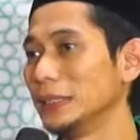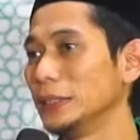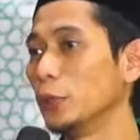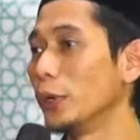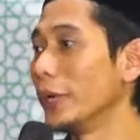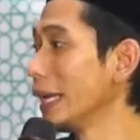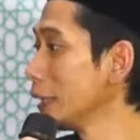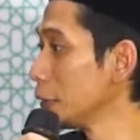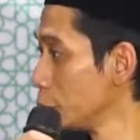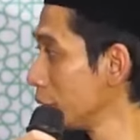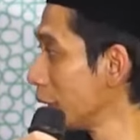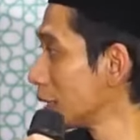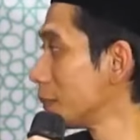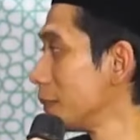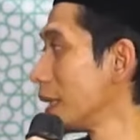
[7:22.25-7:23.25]
Yoning
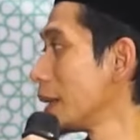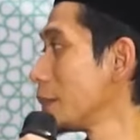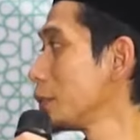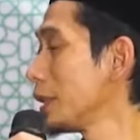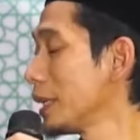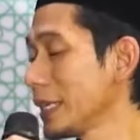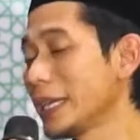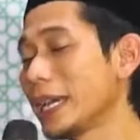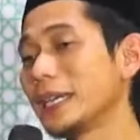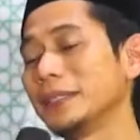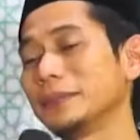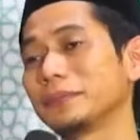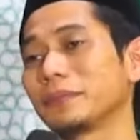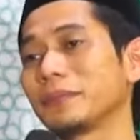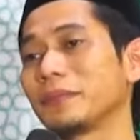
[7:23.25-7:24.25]
juga sebenarnya putri kiai.
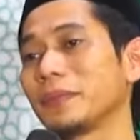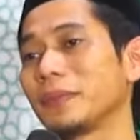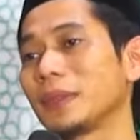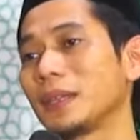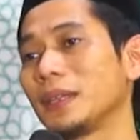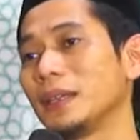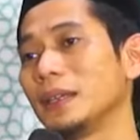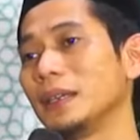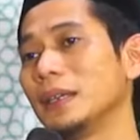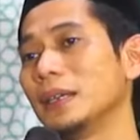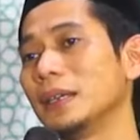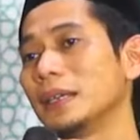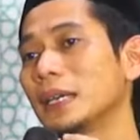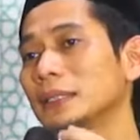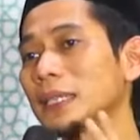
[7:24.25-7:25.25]

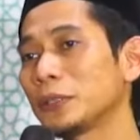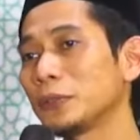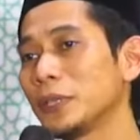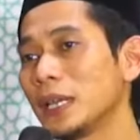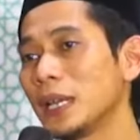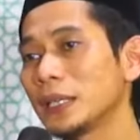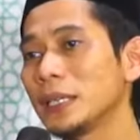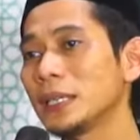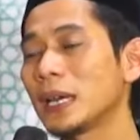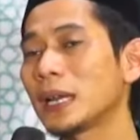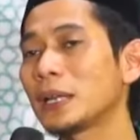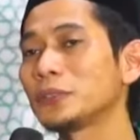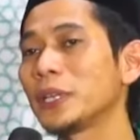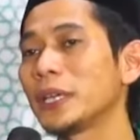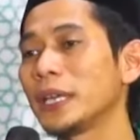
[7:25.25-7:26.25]
Yang satunya lagi
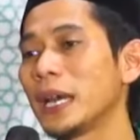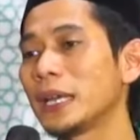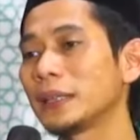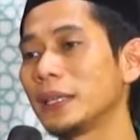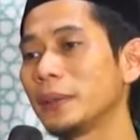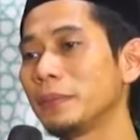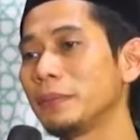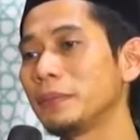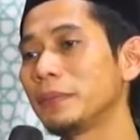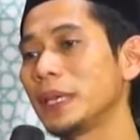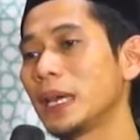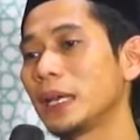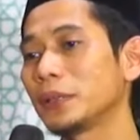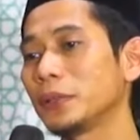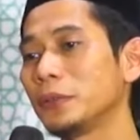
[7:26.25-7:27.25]
karena sudah yatim,
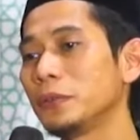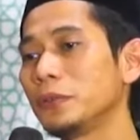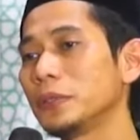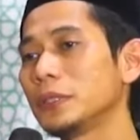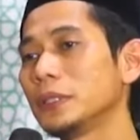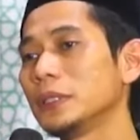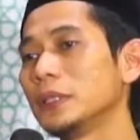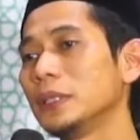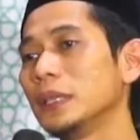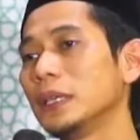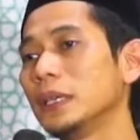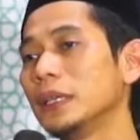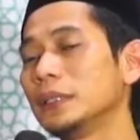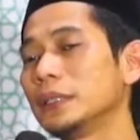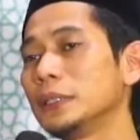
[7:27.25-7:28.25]
piatu,
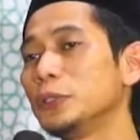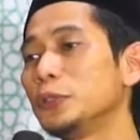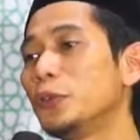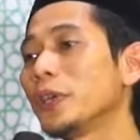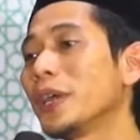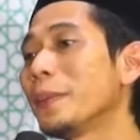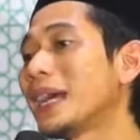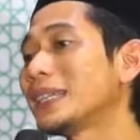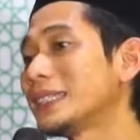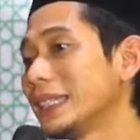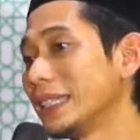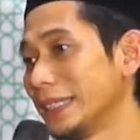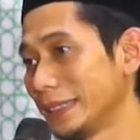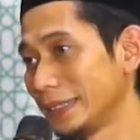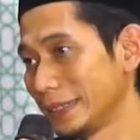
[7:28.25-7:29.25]
sing jodohnya masih.